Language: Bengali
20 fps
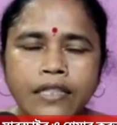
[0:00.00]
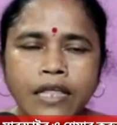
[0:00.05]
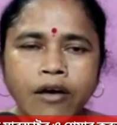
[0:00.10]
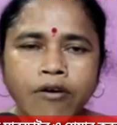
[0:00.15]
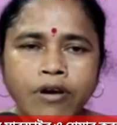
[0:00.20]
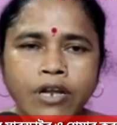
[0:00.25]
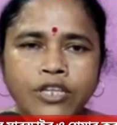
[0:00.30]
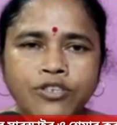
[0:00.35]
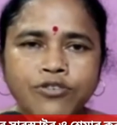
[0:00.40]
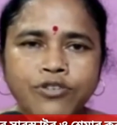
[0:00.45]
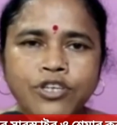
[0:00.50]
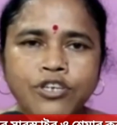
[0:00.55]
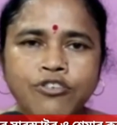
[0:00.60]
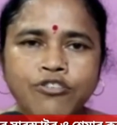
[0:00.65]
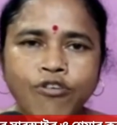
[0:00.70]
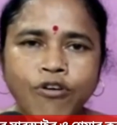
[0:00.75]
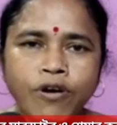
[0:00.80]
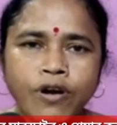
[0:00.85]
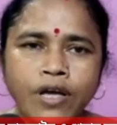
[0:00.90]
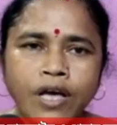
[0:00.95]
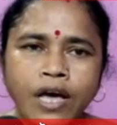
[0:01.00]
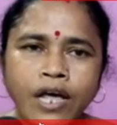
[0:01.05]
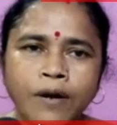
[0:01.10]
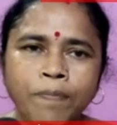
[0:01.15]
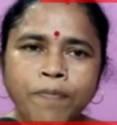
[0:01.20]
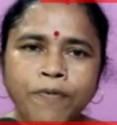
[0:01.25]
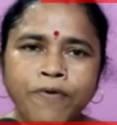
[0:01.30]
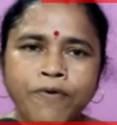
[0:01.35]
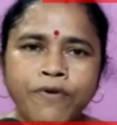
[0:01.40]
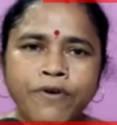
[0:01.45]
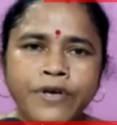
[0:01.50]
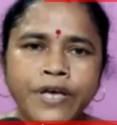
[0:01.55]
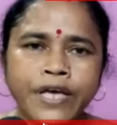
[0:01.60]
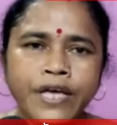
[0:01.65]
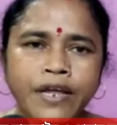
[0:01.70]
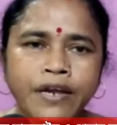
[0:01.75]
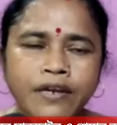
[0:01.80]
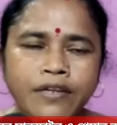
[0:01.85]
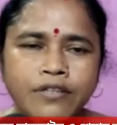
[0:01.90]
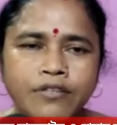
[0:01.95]
তাহলে যদি সরকার
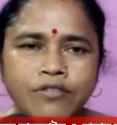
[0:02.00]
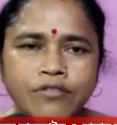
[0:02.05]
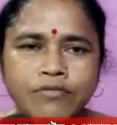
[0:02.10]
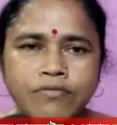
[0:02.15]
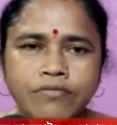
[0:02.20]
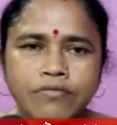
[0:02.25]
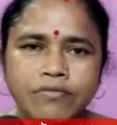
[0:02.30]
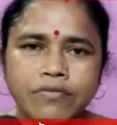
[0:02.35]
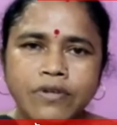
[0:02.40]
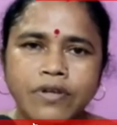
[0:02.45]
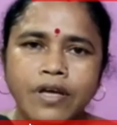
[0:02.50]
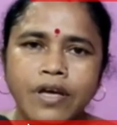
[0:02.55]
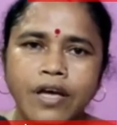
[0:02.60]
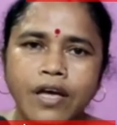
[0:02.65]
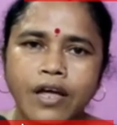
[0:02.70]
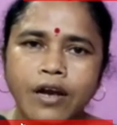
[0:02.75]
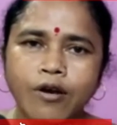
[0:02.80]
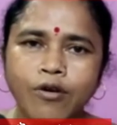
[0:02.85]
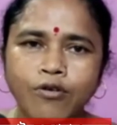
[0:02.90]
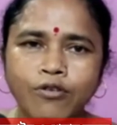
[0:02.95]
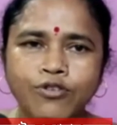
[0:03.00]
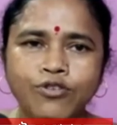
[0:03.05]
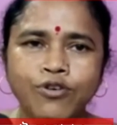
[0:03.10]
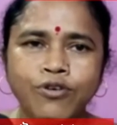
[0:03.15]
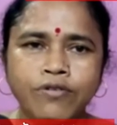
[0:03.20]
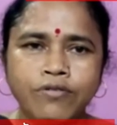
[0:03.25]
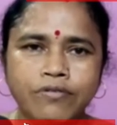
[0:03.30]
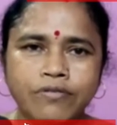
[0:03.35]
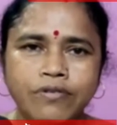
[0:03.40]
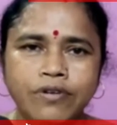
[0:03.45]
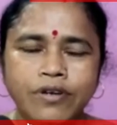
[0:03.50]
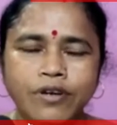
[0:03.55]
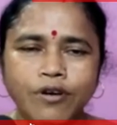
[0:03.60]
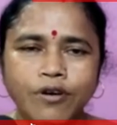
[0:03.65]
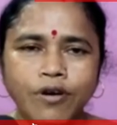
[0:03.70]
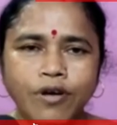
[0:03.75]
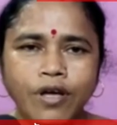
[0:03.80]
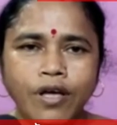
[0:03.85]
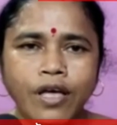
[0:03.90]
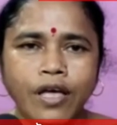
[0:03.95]
পক্ষের লোকজন
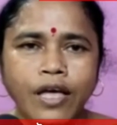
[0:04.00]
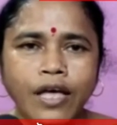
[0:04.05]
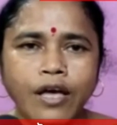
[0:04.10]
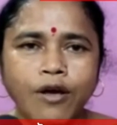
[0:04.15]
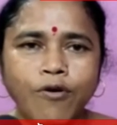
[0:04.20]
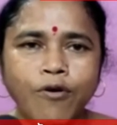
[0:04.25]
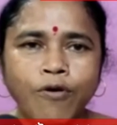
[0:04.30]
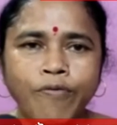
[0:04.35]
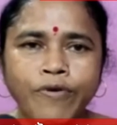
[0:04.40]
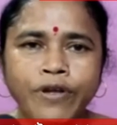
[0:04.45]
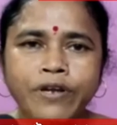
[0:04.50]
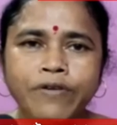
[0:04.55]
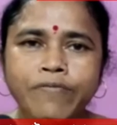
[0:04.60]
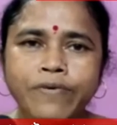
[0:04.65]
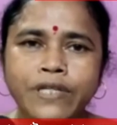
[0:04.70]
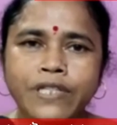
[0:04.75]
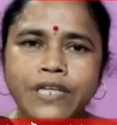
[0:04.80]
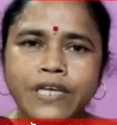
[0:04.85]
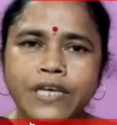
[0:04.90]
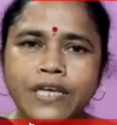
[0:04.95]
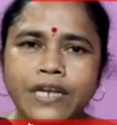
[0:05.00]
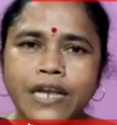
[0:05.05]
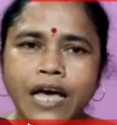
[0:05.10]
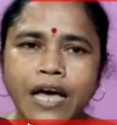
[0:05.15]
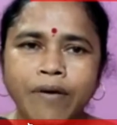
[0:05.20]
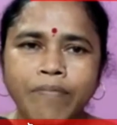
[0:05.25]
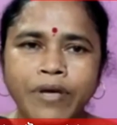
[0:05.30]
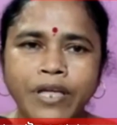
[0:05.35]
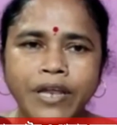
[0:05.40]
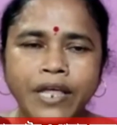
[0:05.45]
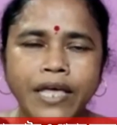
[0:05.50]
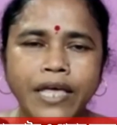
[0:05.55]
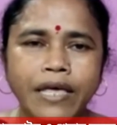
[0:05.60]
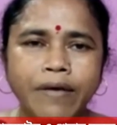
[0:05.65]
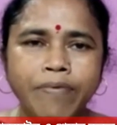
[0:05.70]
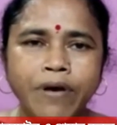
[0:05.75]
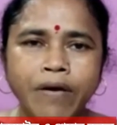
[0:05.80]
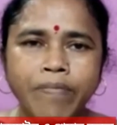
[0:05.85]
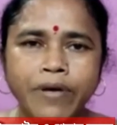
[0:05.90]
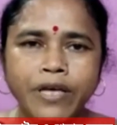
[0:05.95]
কোভিড বিধি না মেনে
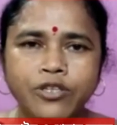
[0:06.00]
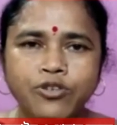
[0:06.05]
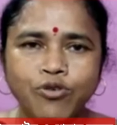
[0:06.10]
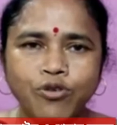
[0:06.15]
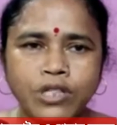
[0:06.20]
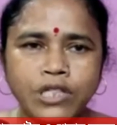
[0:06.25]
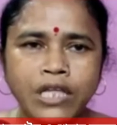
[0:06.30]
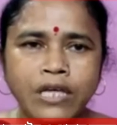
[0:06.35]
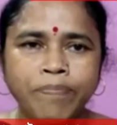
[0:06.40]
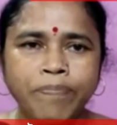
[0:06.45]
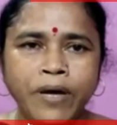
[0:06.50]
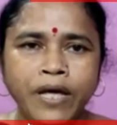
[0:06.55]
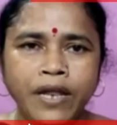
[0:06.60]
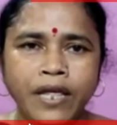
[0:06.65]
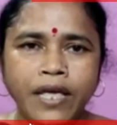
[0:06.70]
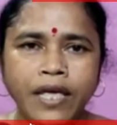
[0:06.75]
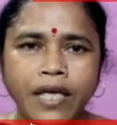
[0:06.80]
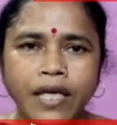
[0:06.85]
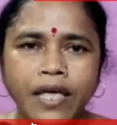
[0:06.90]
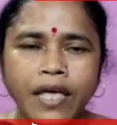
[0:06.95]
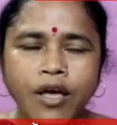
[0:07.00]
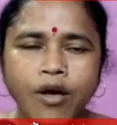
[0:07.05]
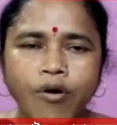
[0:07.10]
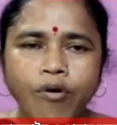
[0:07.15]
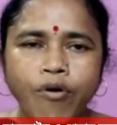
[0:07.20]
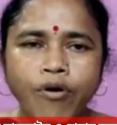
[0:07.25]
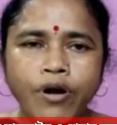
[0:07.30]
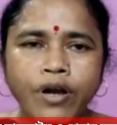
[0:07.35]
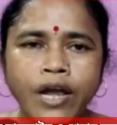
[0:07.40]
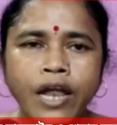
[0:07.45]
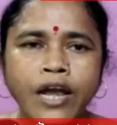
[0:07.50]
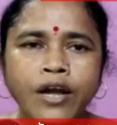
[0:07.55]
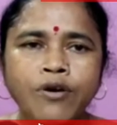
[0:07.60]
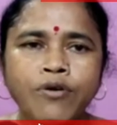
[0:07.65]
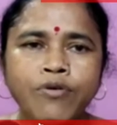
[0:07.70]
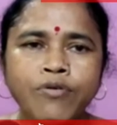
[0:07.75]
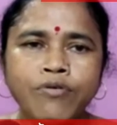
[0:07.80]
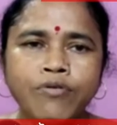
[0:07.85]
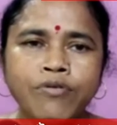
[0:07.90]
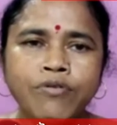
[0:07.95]
এভাবে চলতে পারে
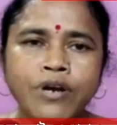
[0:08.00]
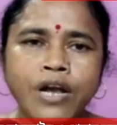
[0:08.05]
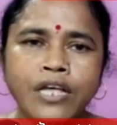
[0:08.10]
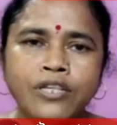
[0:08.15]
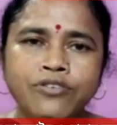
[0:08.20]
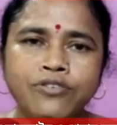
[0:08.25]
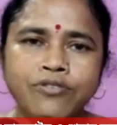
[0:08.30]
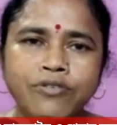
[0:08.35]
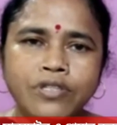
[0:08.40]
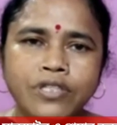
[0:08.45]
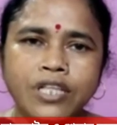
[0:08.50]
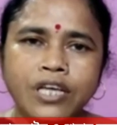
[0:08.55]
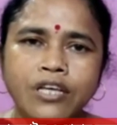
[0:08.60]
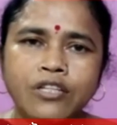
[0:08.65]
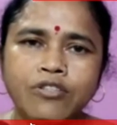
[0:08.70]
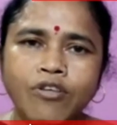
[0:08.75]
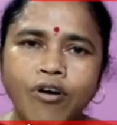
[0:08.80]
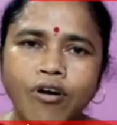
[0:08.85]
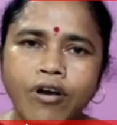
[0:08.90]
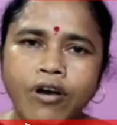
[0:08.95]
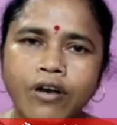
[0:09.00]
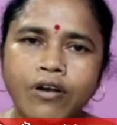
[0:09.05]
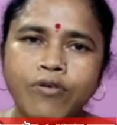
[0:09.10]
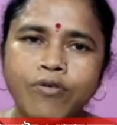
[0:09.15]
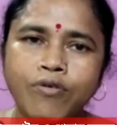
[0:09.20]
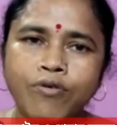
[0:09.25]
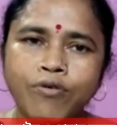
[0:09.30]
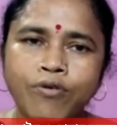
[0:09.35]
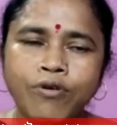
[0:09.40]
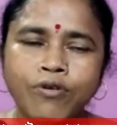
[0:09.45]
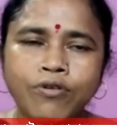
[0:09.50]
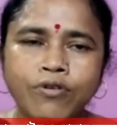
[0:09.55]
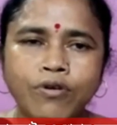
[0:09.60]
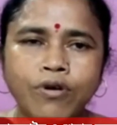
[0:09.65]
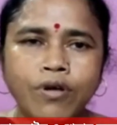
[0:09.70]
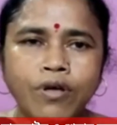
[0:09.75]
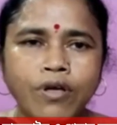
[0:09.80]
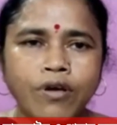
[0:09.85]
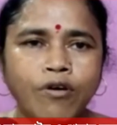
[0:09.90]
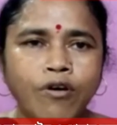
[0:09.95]
অন্যান্য কোনো রাজনৈতিক দল কোনো
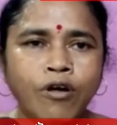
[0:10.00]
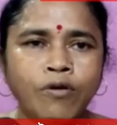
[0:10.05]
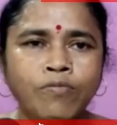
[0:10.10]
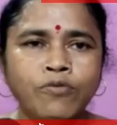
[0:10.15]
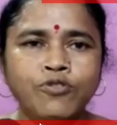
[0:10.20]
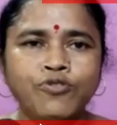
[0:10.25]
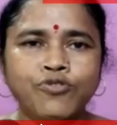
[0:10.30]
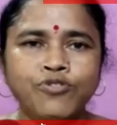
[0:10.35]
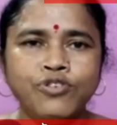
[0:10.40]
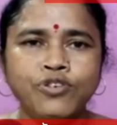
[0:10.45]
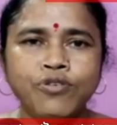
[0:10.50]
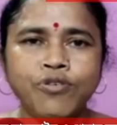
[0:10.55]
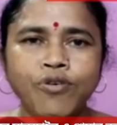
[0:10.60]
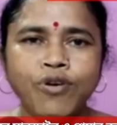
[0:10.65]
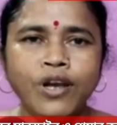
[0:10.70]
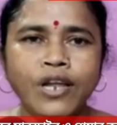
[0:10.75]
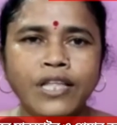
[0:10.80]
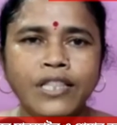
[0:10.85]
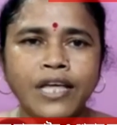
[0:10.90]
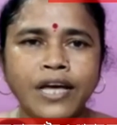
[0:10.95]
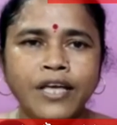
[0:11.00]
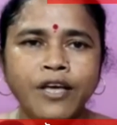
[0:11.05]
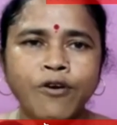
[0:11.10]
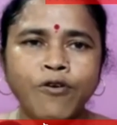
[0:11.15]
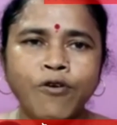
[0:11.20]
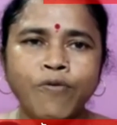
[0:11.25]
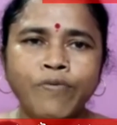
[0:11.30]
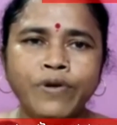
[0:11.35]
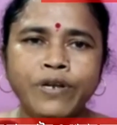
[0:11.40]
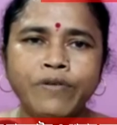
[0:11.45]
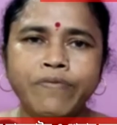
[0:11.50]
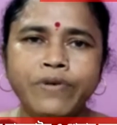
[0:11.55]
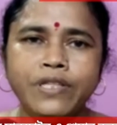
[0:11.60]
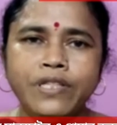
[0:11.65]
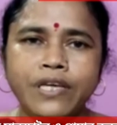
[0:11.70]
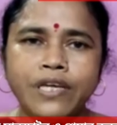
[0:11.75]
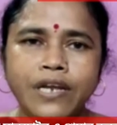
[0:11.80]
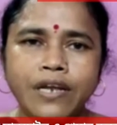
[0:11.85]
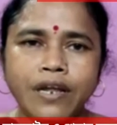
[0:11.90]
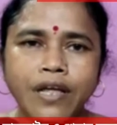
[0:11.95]
কর্মসূচি করলে তাকে কোভিড
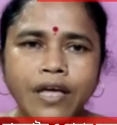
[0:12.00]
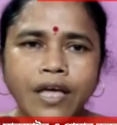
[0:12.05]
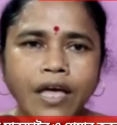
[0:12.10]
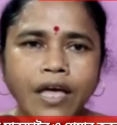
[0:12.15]
বিধির